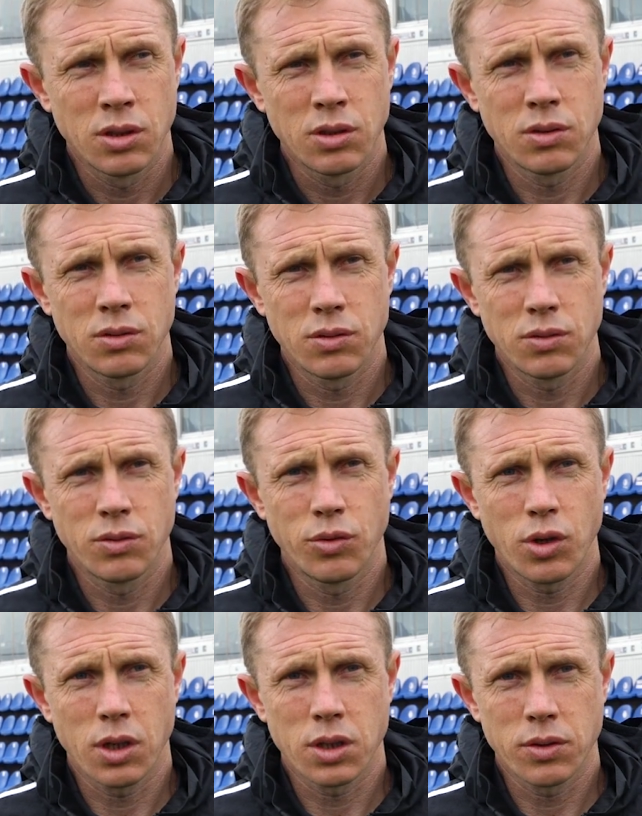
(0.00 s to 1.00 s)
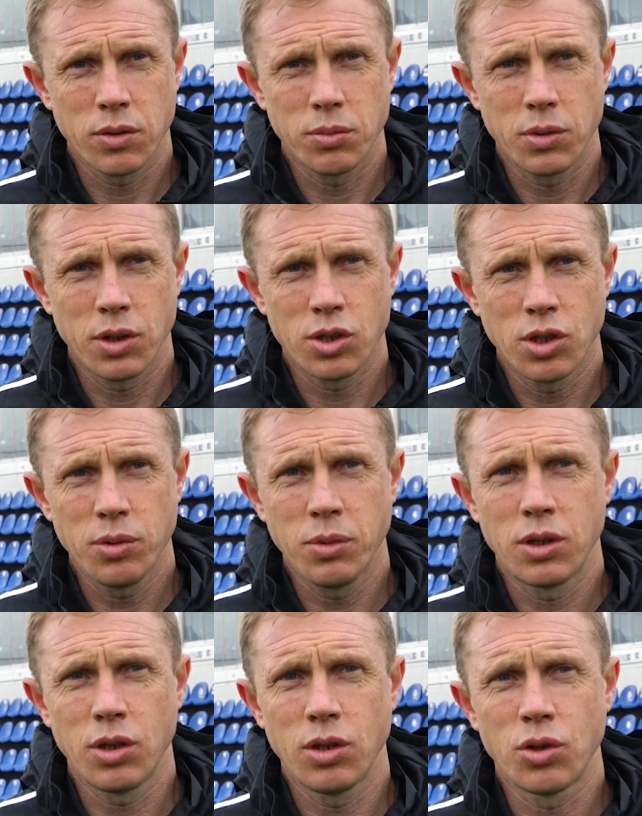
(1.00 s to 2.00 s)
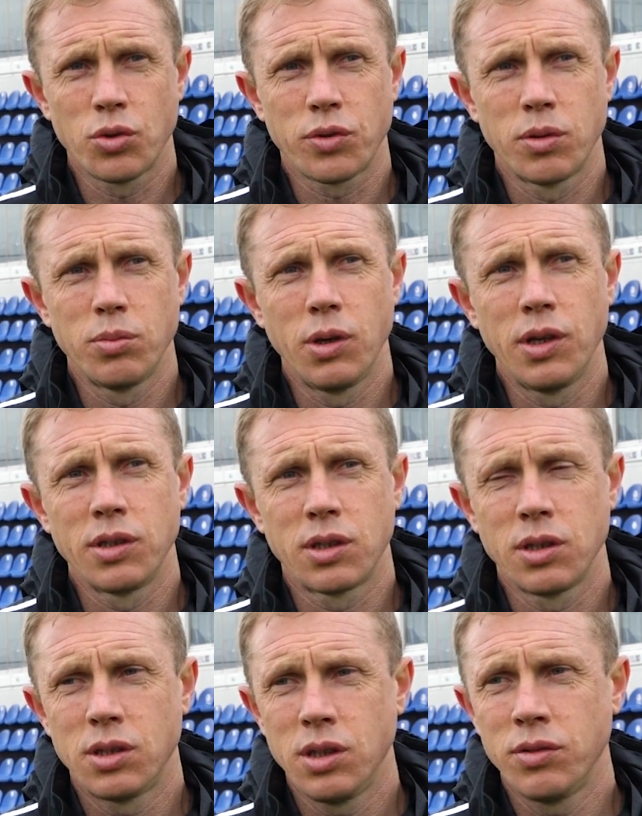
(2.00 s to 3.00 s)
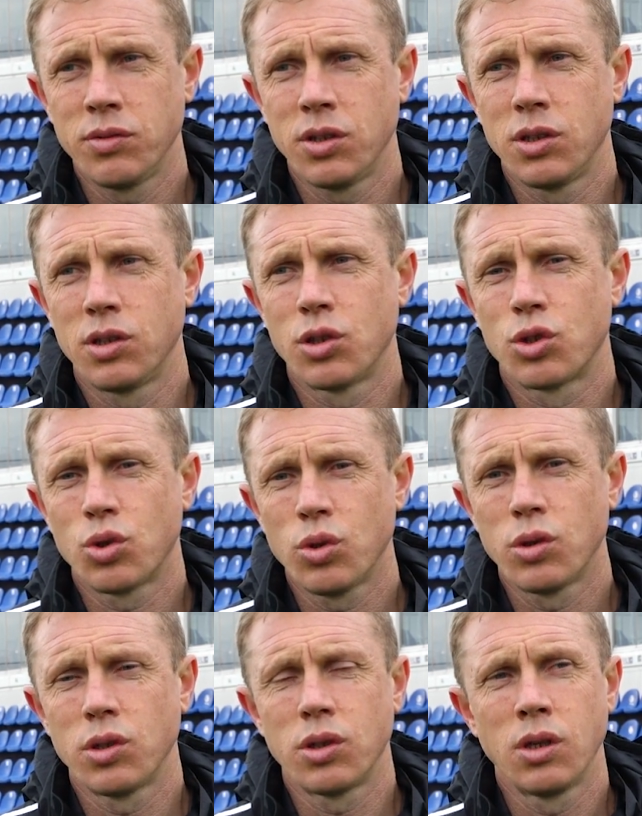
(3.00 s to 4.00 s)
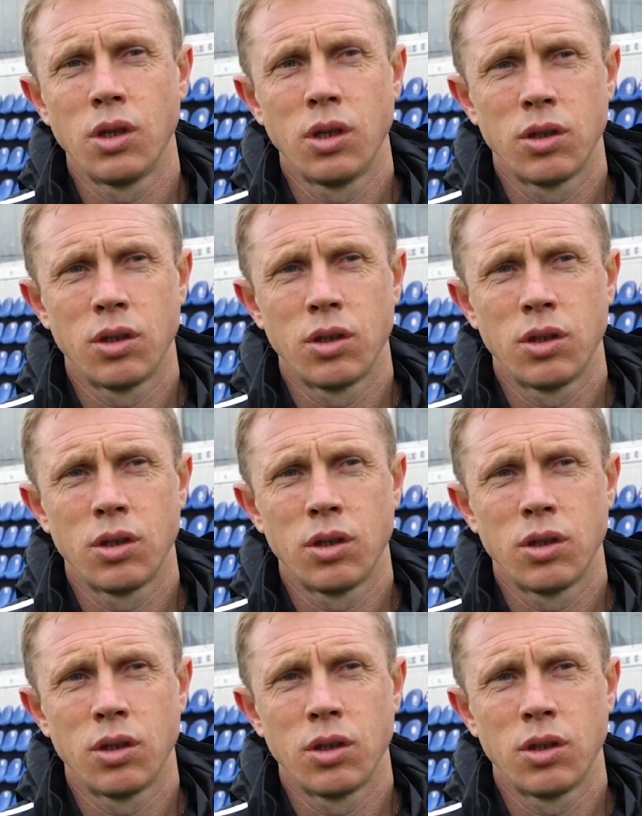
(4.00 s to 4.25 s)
в э, двухразовом режиме, тренировки были интенсивные, тяжелые,